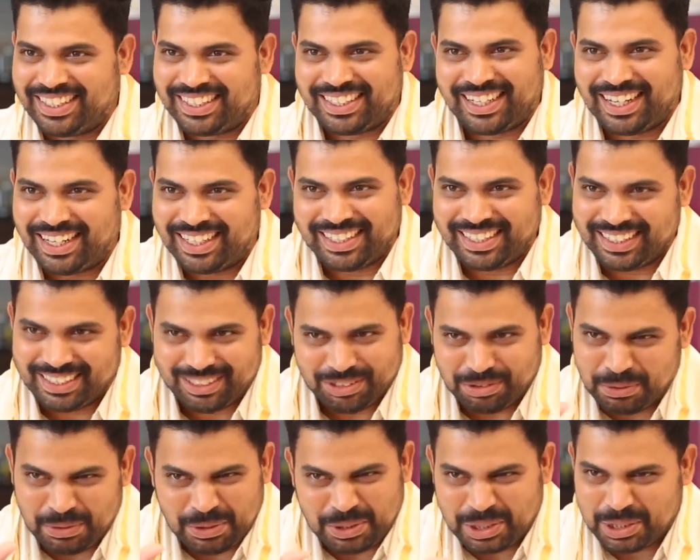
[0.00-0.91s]
ఇట్లాంటి
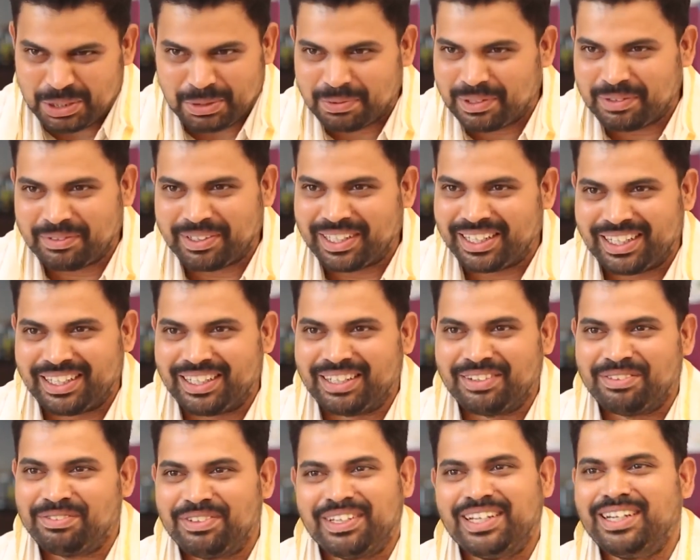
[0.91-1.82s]
సూక్ష్మమైన
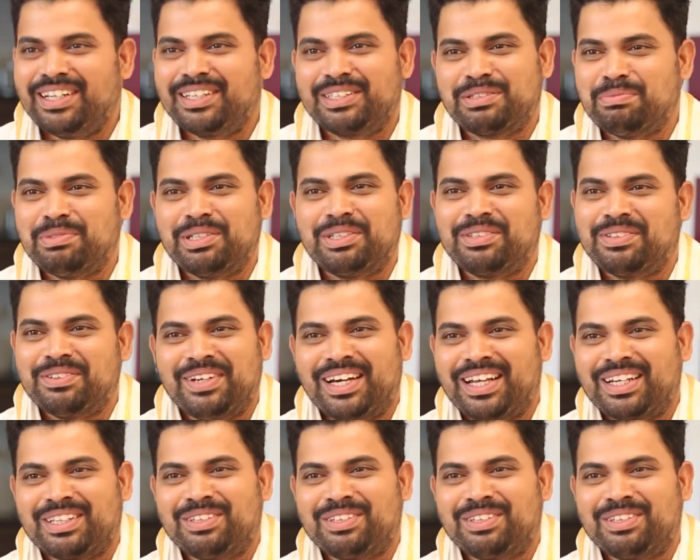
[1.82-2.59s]
ఫీలింగ్స్ మీకు